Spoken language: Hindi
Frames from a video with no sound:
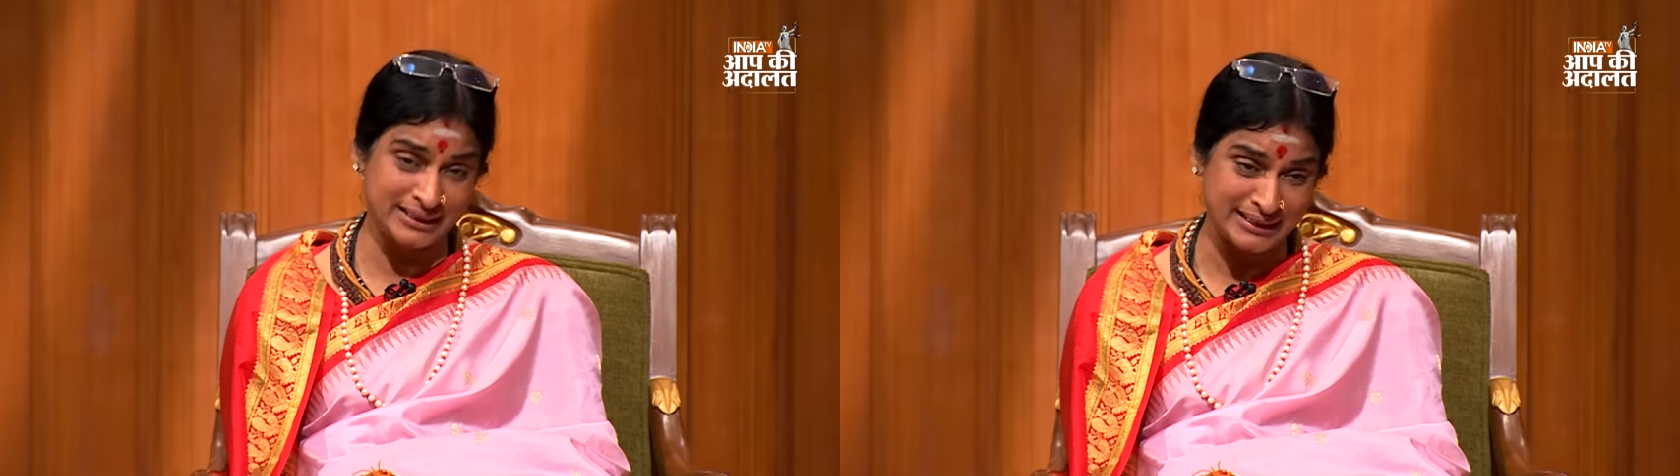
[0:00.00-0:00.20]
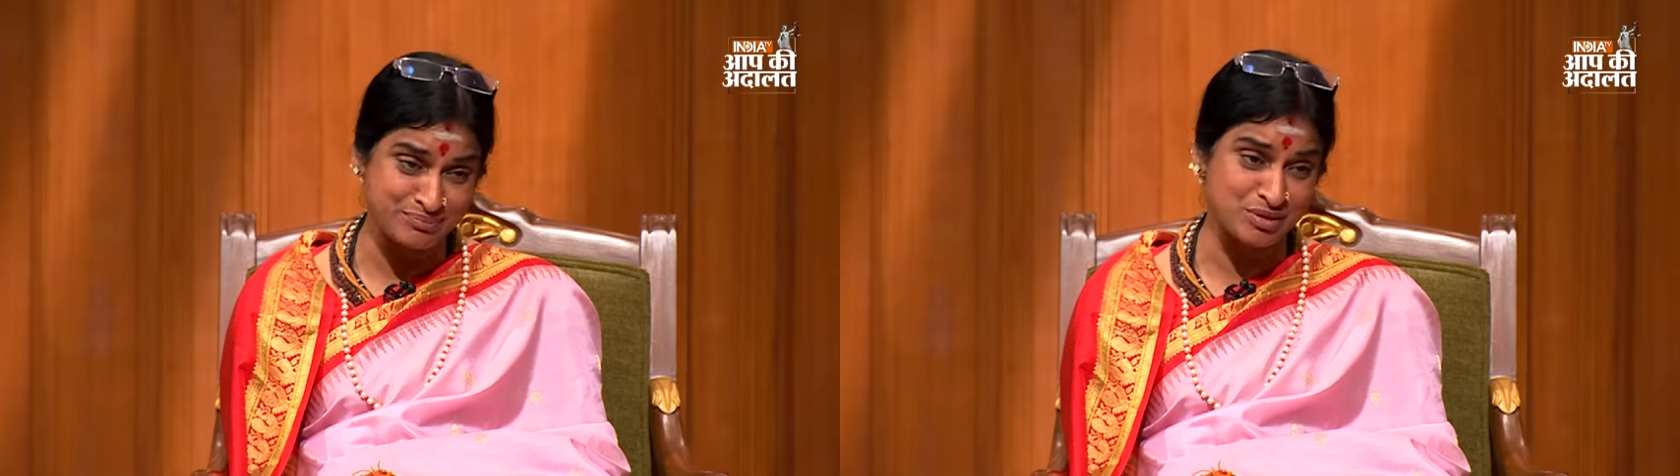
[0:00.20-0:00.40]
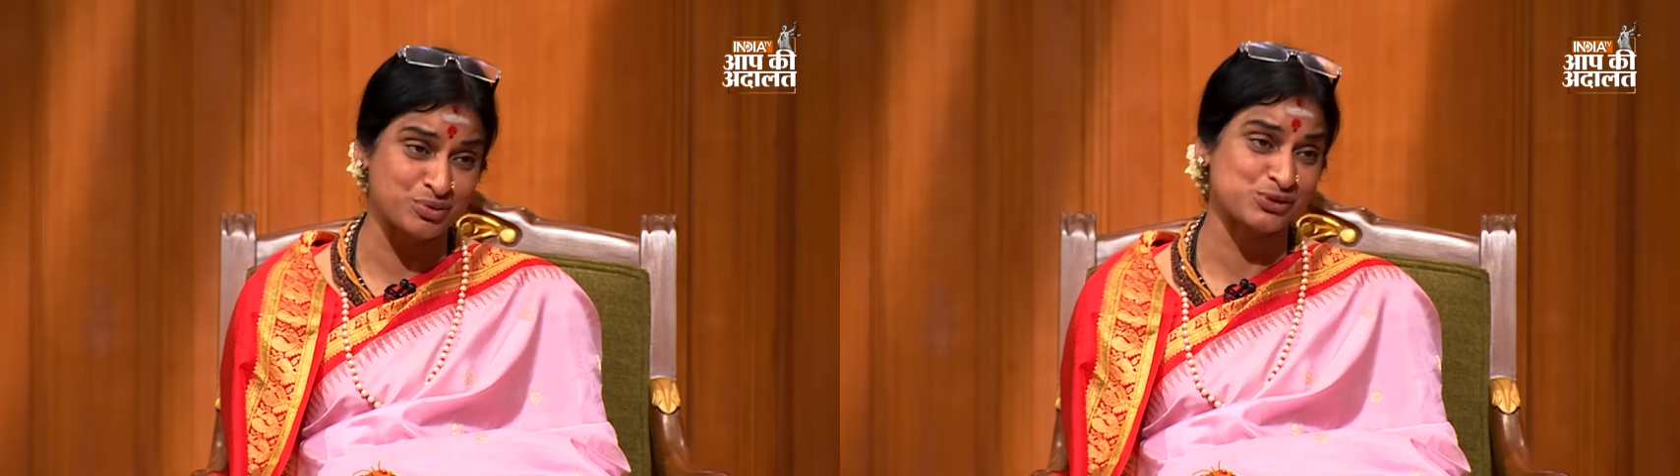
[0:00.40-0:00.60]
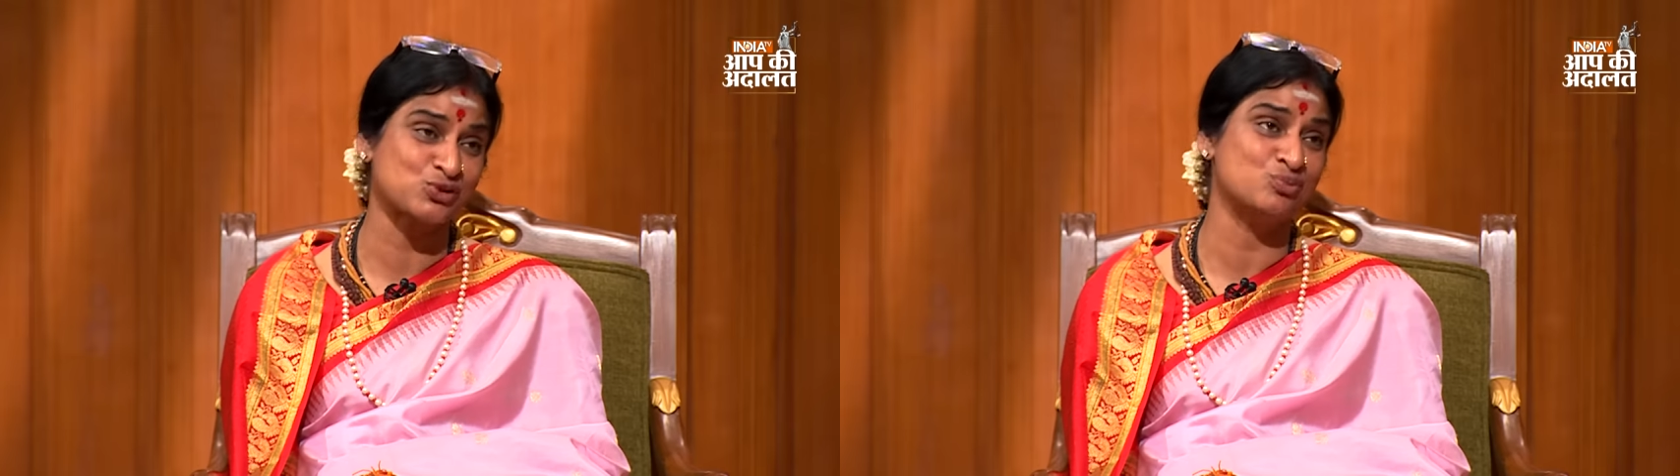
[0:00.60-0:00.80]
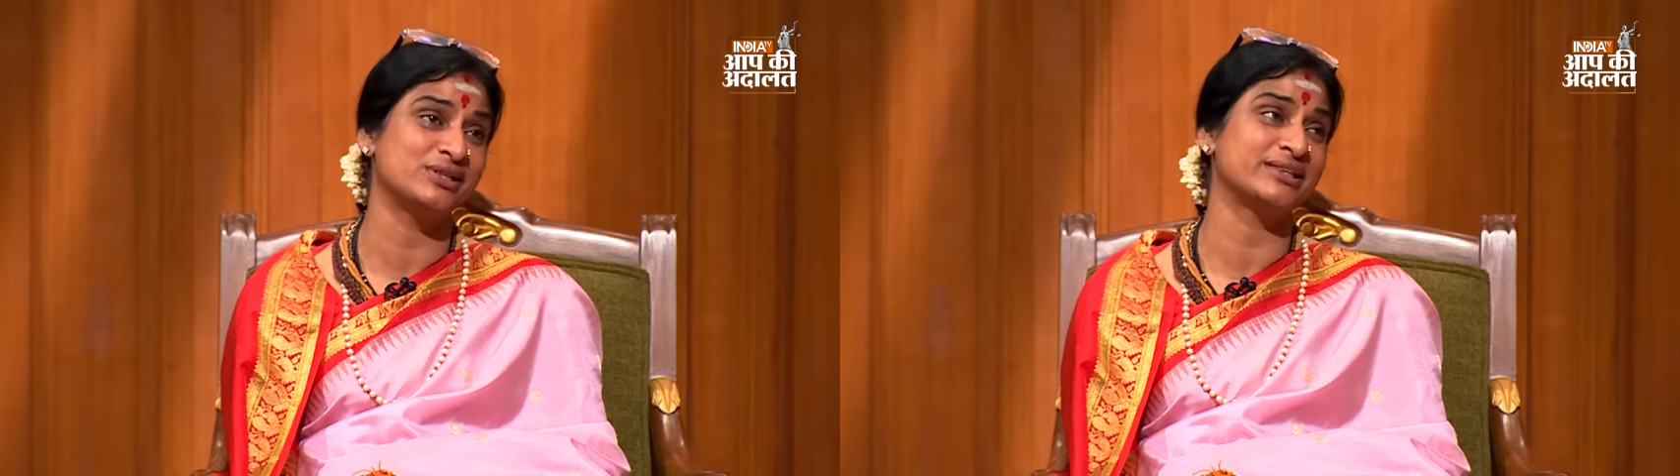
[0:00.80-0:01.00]
ही टीम मेंबर्स
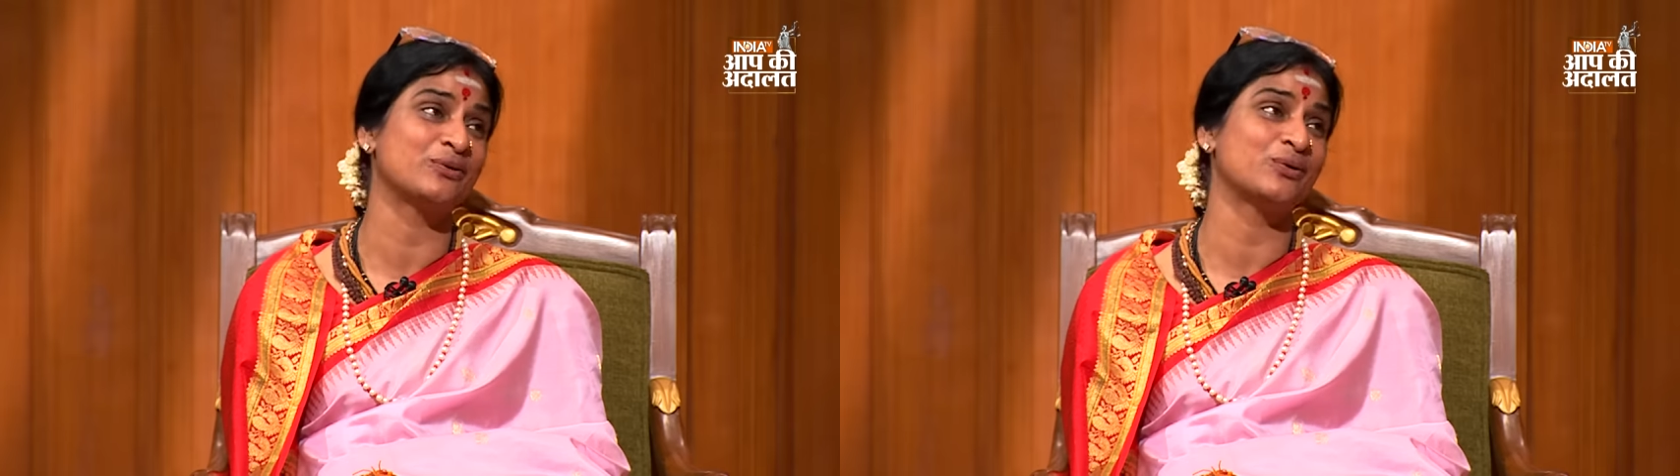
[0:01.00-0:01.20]
को बोलते